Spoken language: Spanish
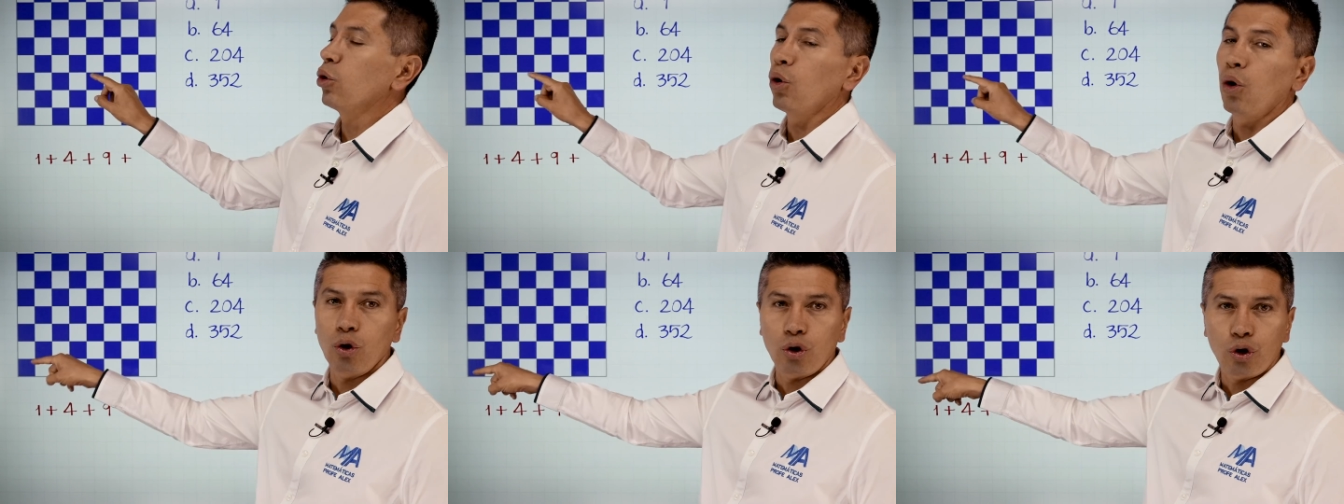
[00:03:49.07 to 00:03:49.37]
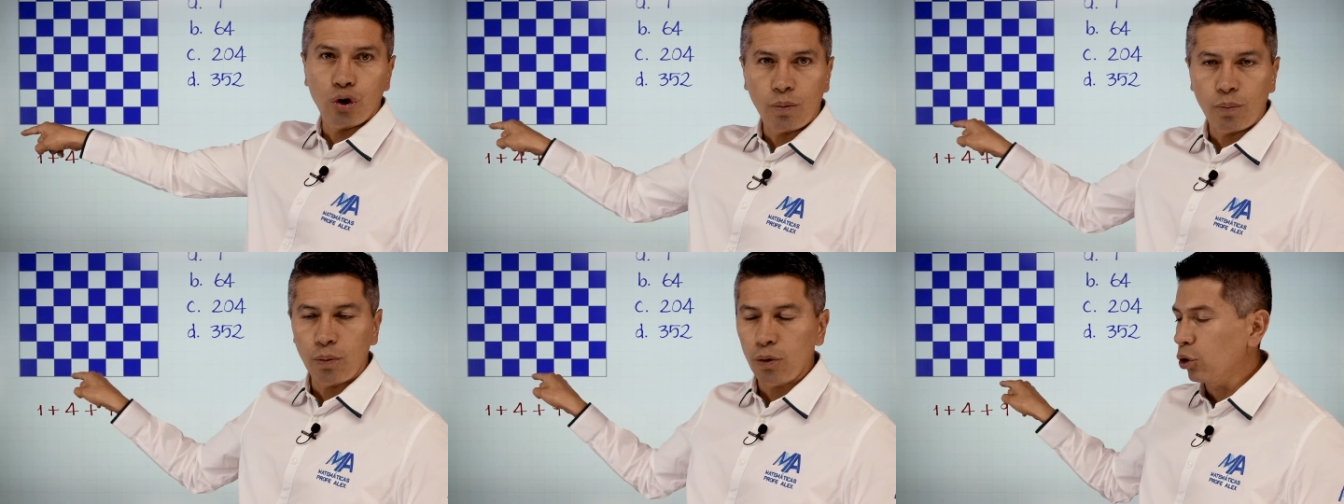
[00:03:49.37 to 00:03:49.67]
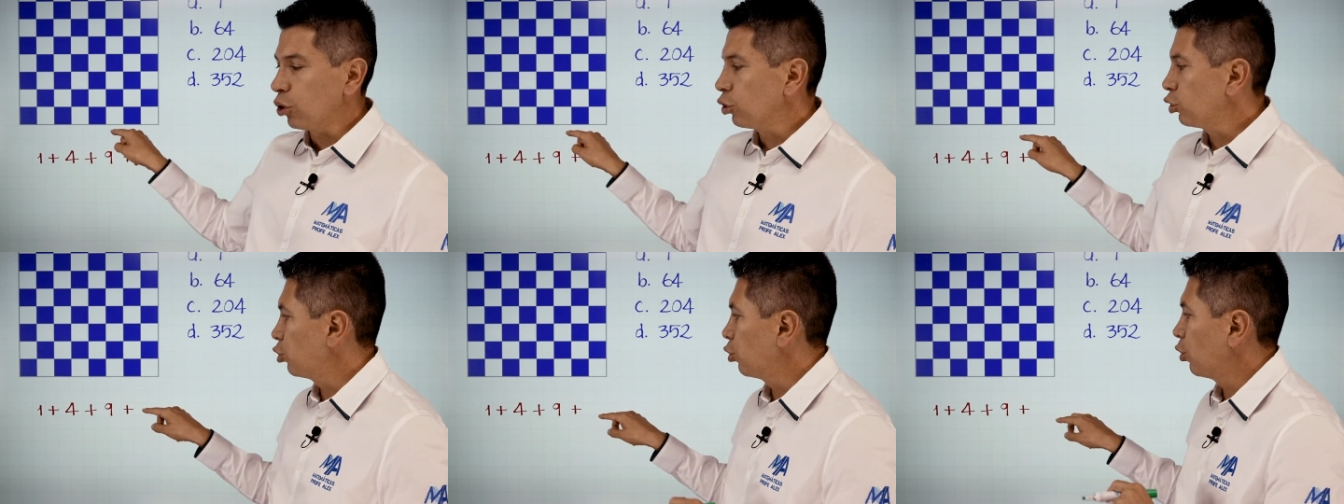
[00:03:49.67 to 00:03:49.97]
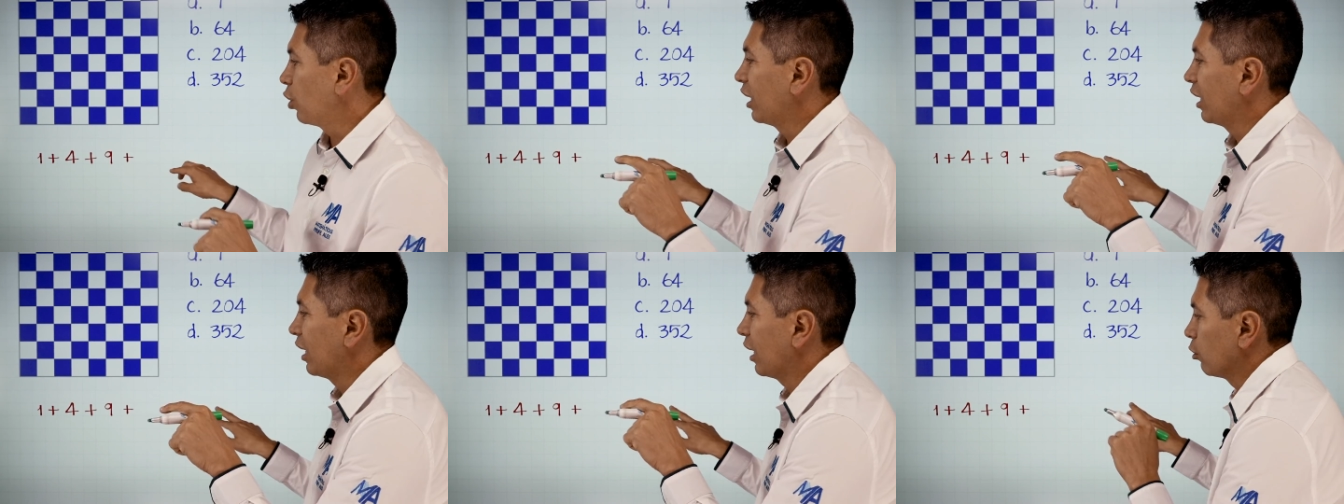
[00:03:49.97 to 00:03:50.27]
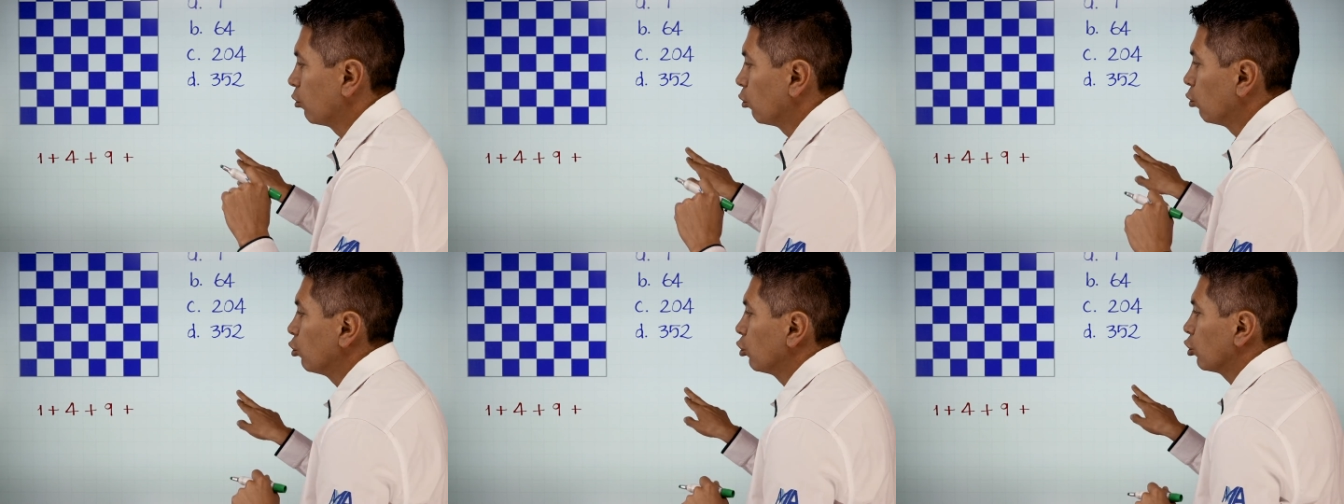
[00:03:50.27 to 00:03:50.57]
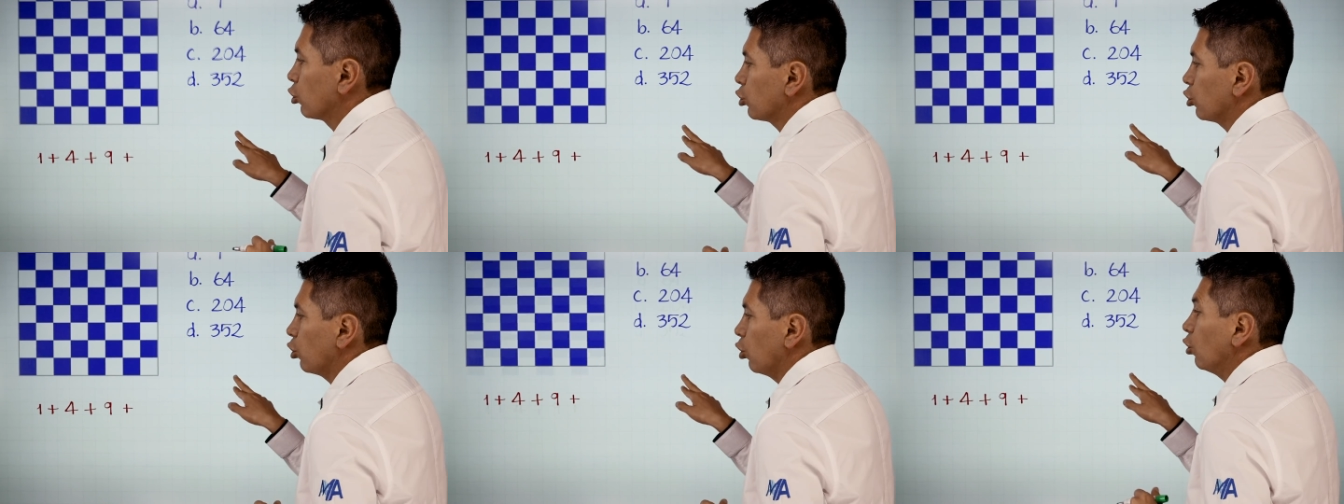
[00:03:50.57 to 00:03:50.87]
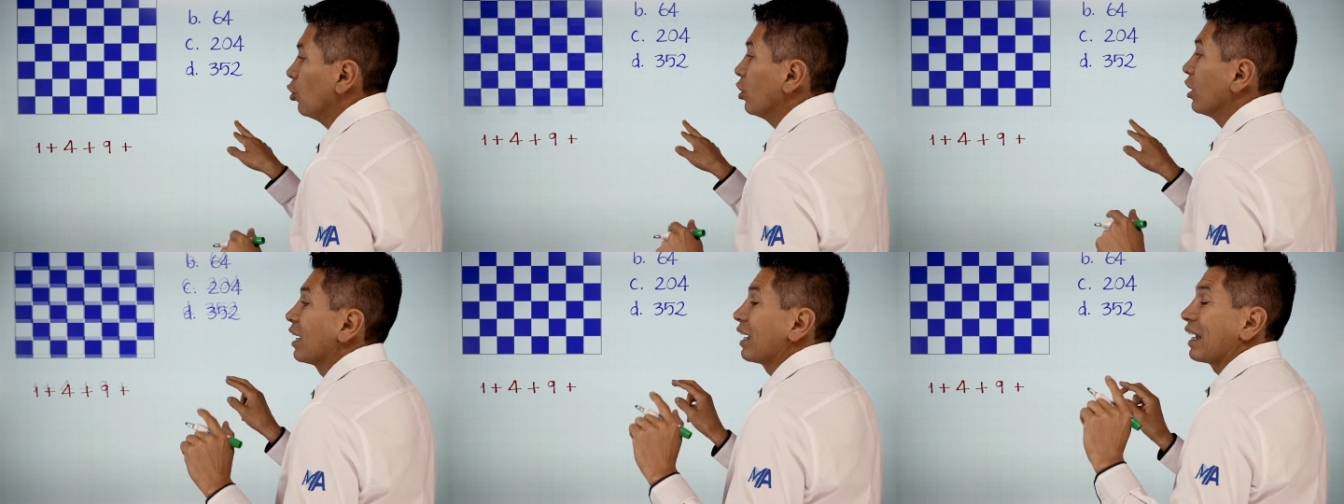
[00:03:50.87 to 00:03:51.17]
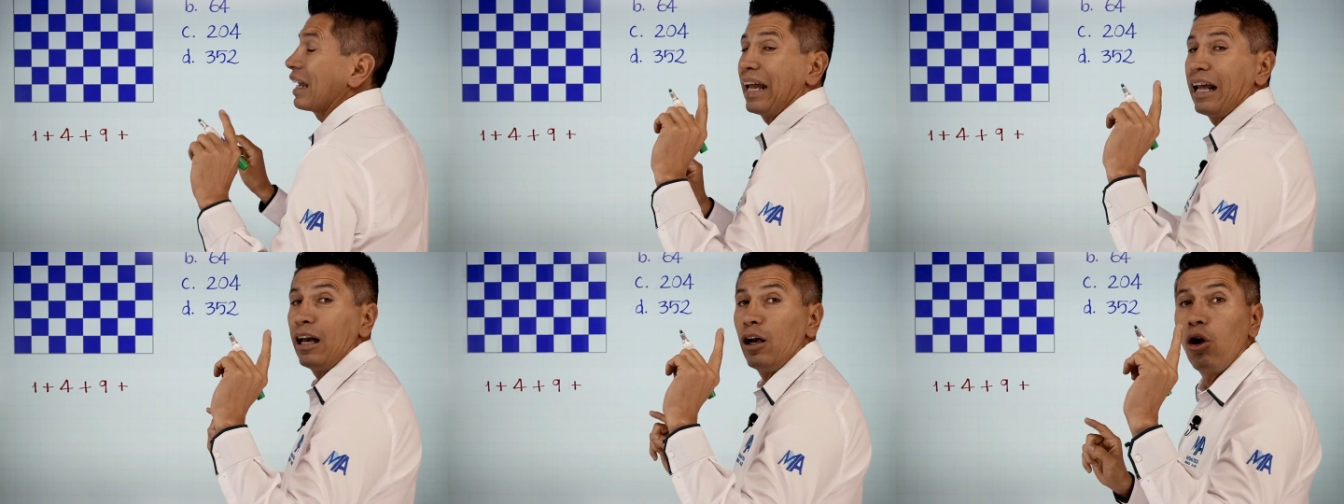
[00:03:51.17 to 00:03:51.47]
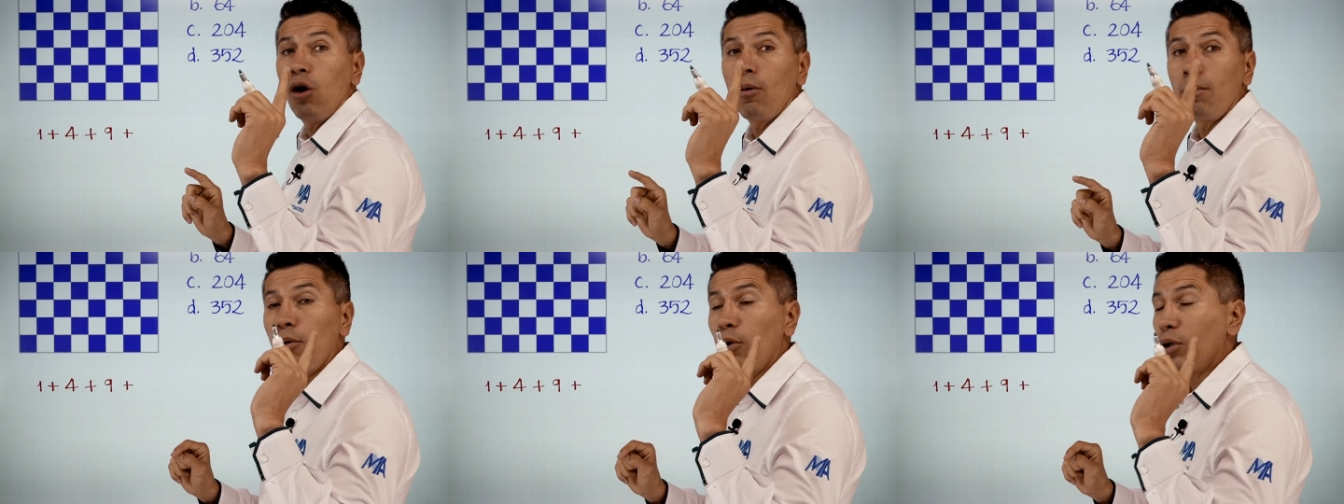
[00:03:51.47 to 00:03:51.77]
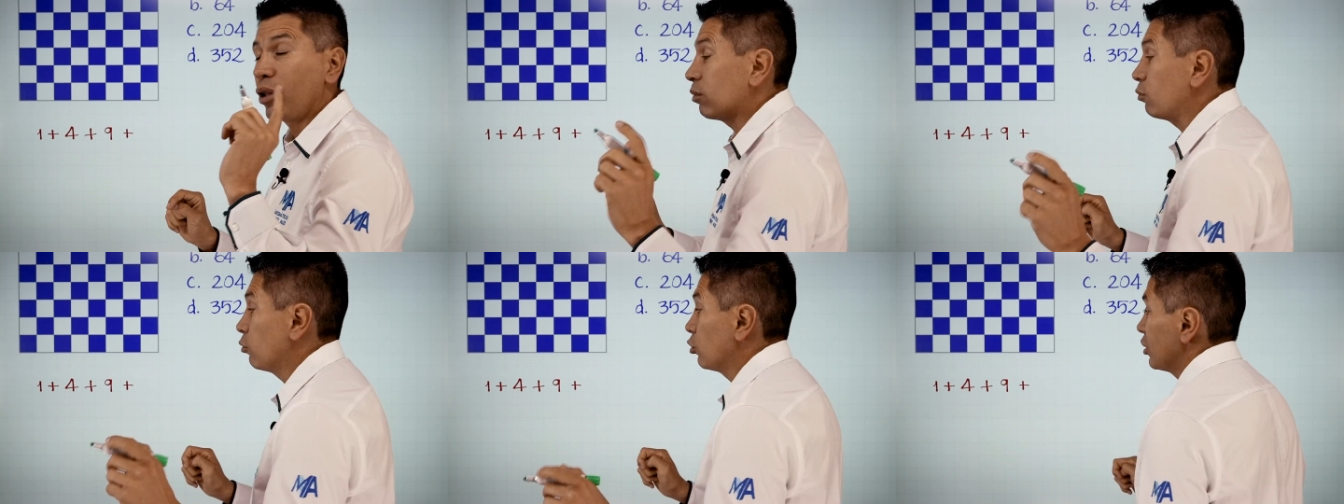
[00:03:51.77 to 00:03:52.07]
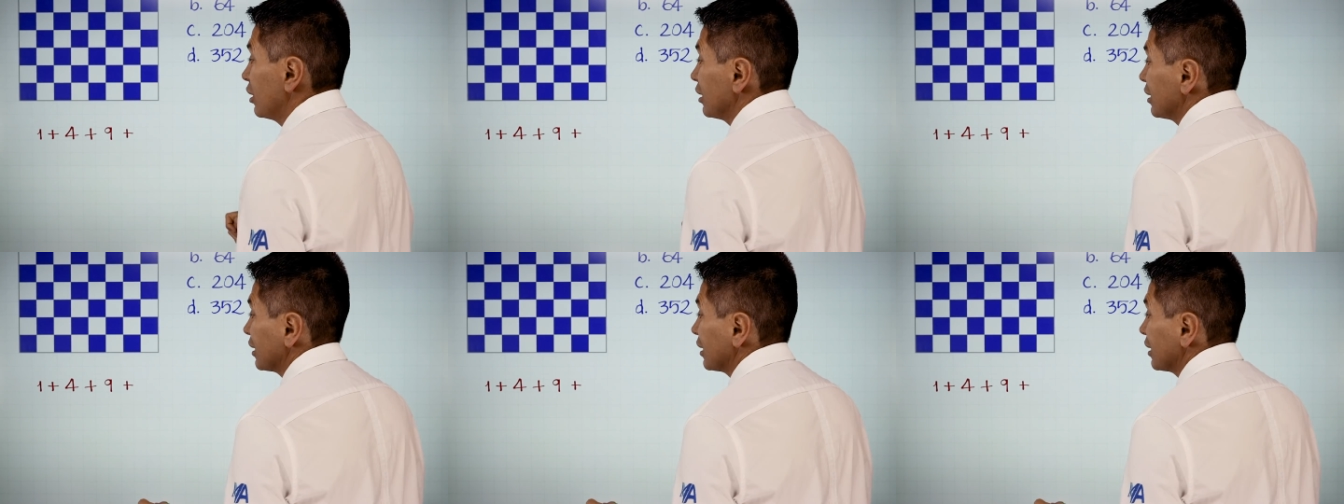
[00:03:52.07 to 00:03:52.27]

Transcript: 8 por 8 eran uno solo, que lo podemos